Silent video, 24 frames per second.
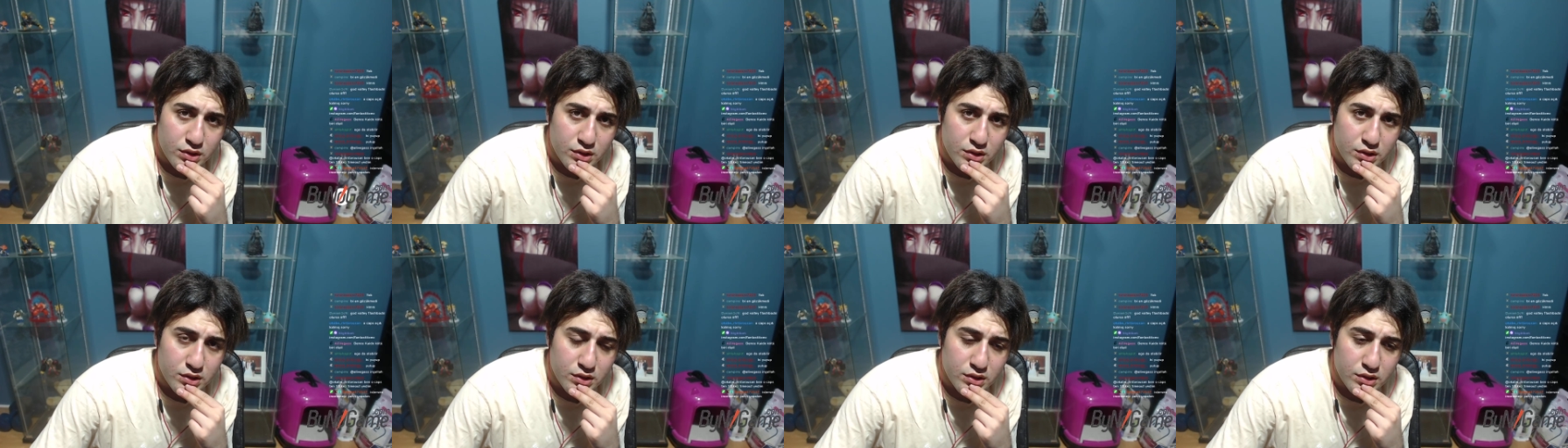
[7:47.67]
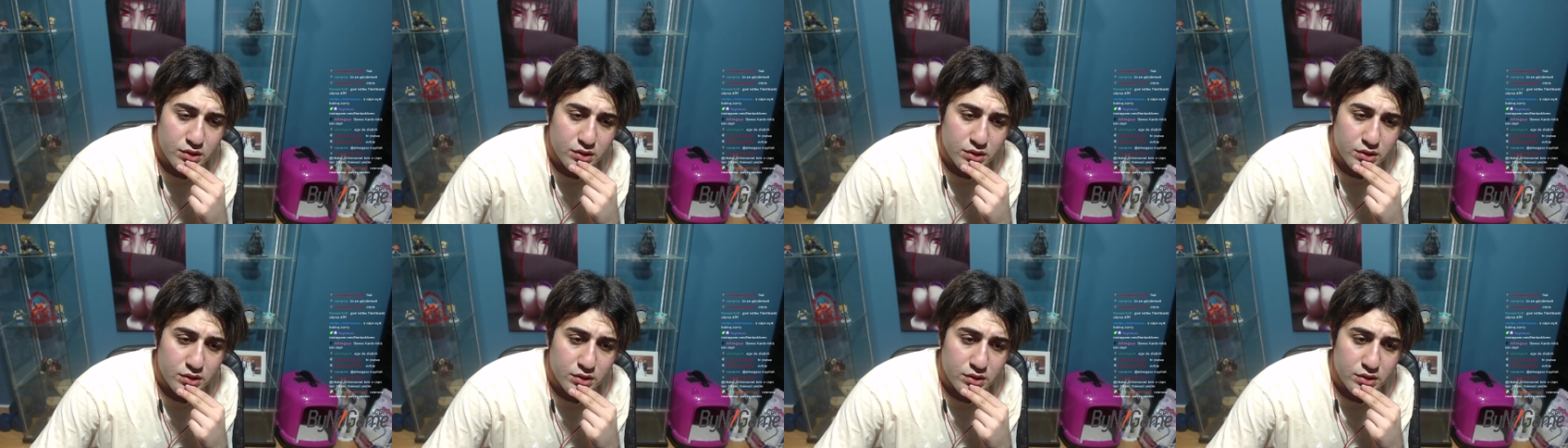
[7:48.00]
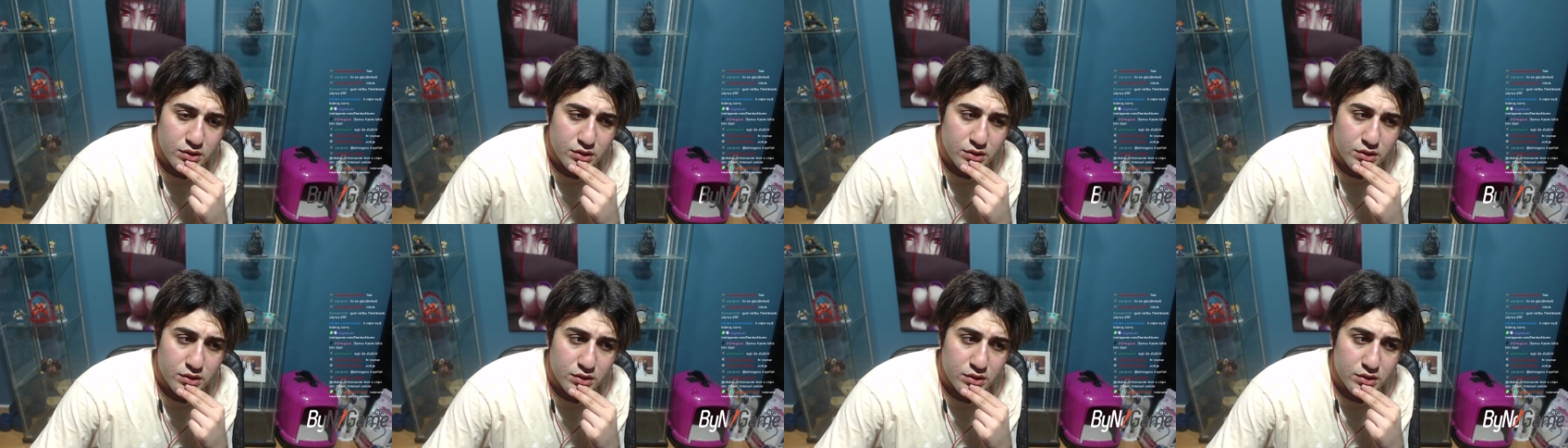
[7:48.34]

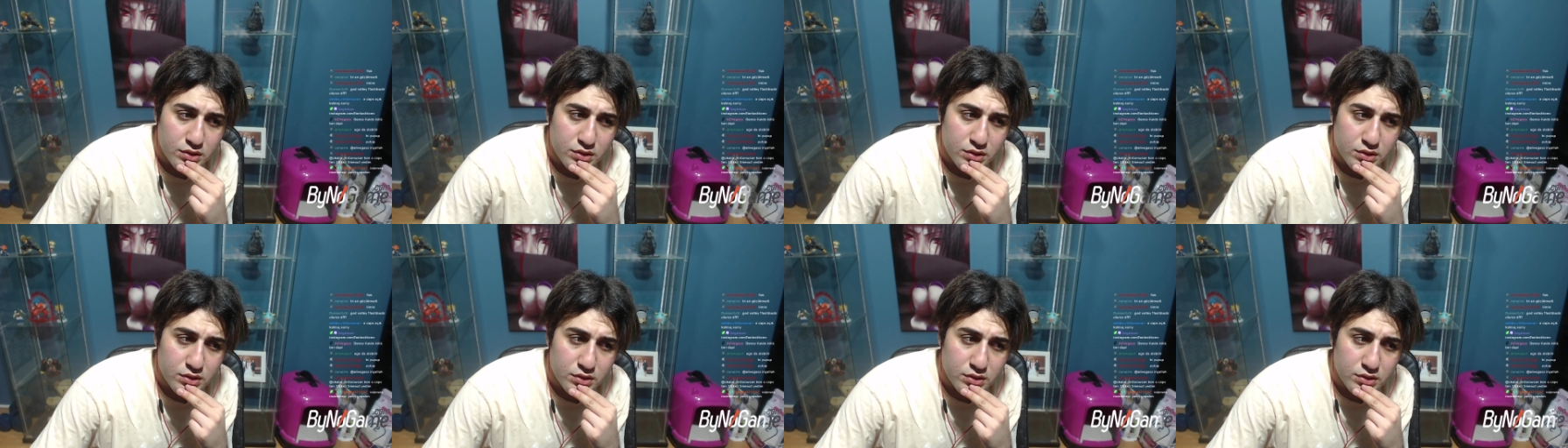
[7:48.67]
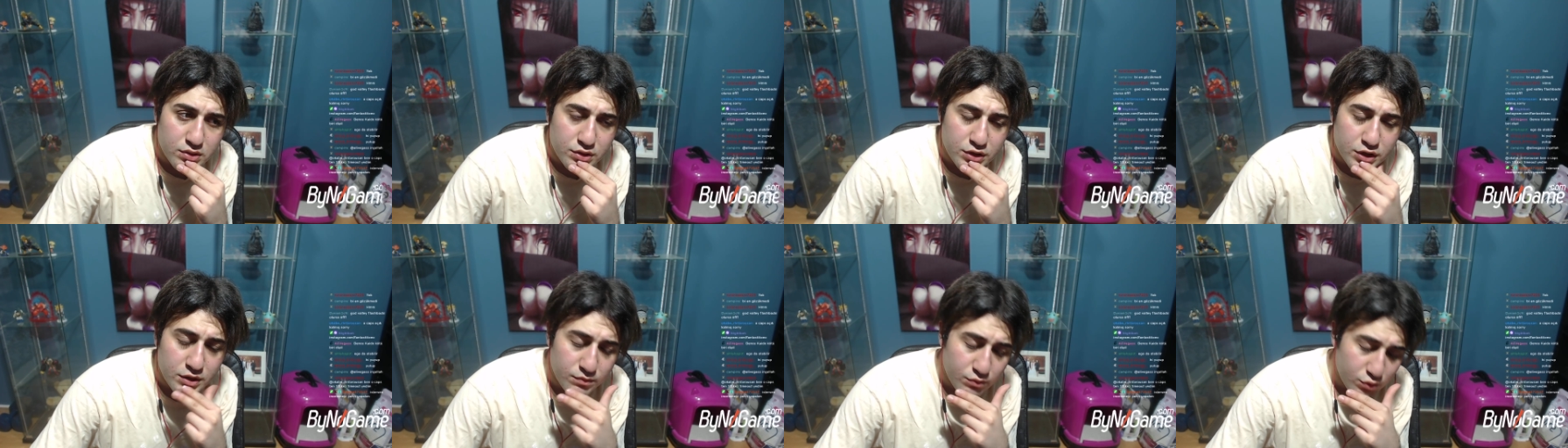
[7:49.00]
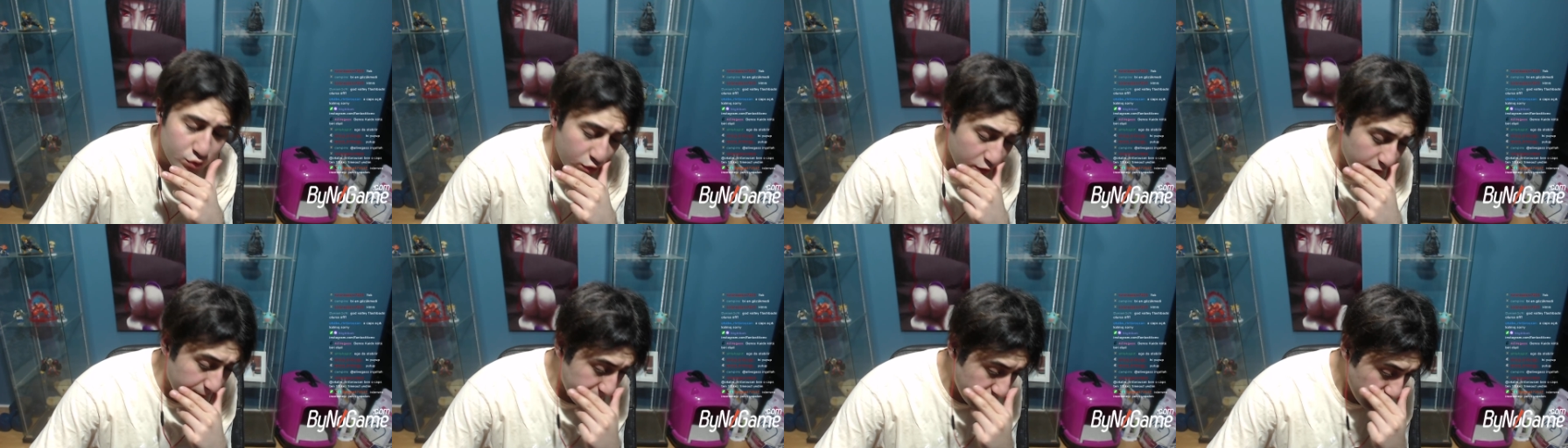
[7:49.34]
ee, şimdi
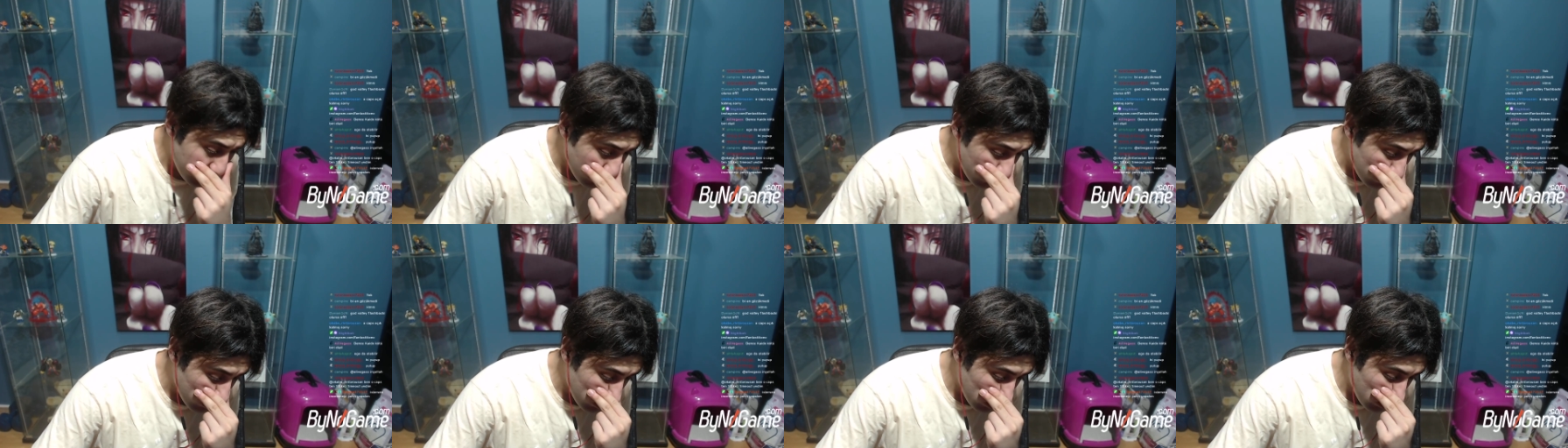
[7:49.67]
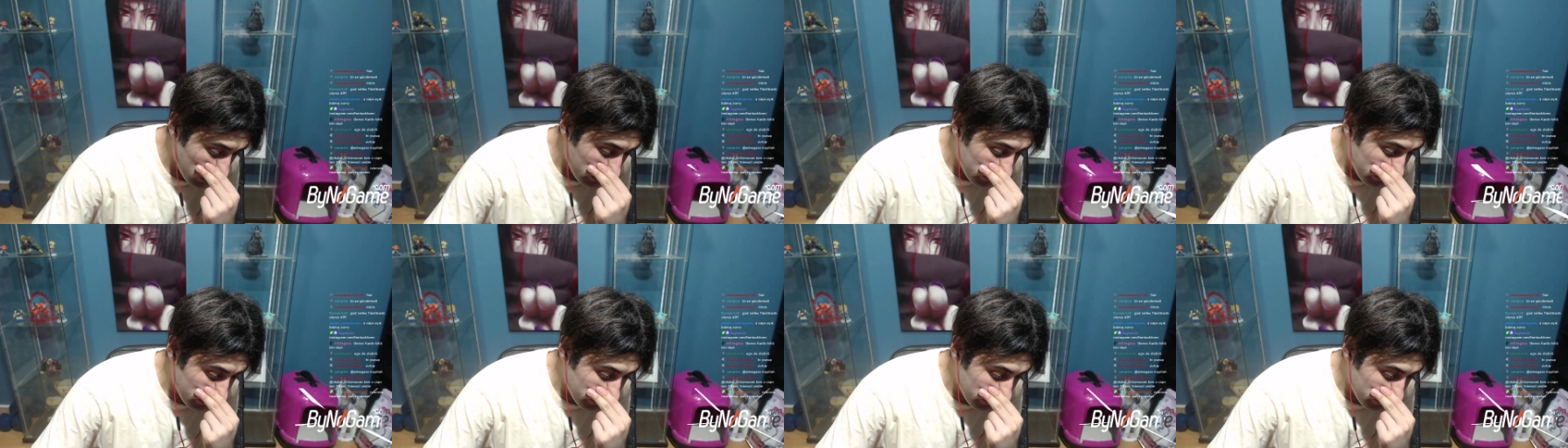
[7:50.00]
söylemek istiyorum.